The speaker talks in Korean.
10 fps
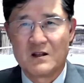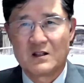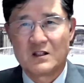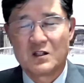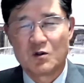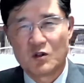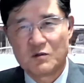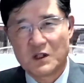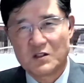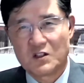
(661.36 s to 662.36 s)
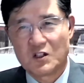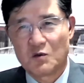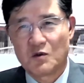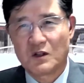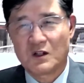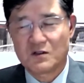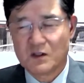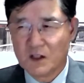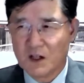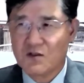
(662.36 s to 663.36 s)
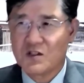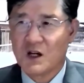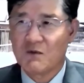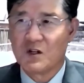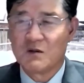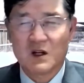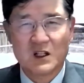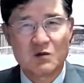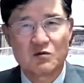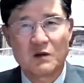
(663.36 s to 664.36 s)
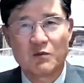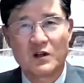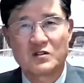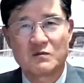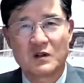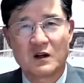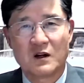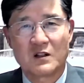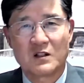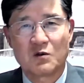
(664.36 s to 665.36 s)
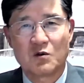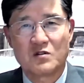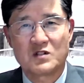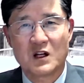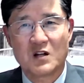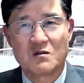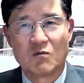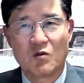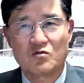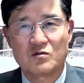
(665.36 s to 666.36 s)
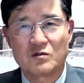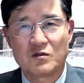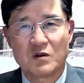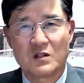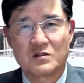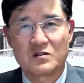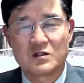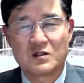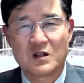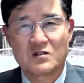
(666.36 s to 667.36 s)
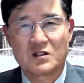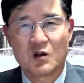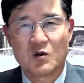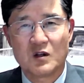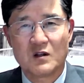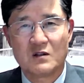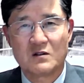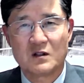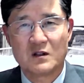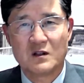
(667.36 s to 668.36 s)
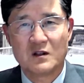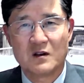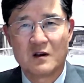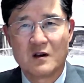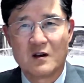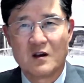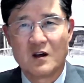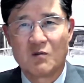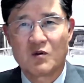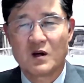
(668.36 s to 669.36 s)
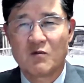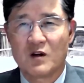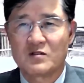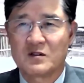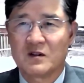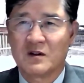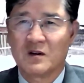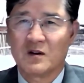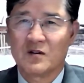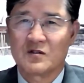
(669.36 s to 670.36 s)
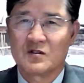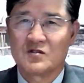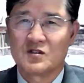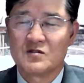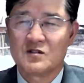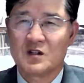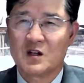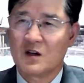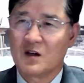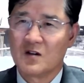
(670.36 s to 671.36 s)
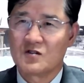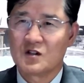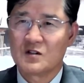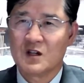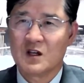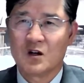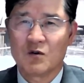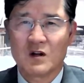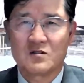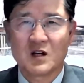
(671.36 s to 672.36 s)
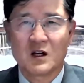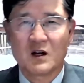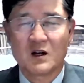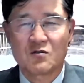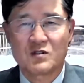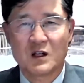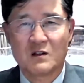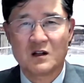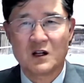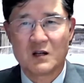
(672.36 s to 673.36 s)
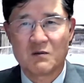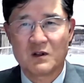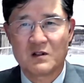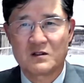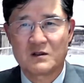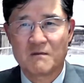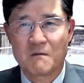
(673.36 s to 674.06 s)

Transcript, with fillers: 기도원 입장에서 들어보니까 인간들 생각하 얼마나 기분 나쁘겠습니까? 기도원은 자기가 지금 목숨 걸고 가서 전쟁에서 겨우 이겨놨더니 에브라임 와서 그 전쟁의 승리의 영광을 자기가 가로채겠다는 거 아닙니까 지금?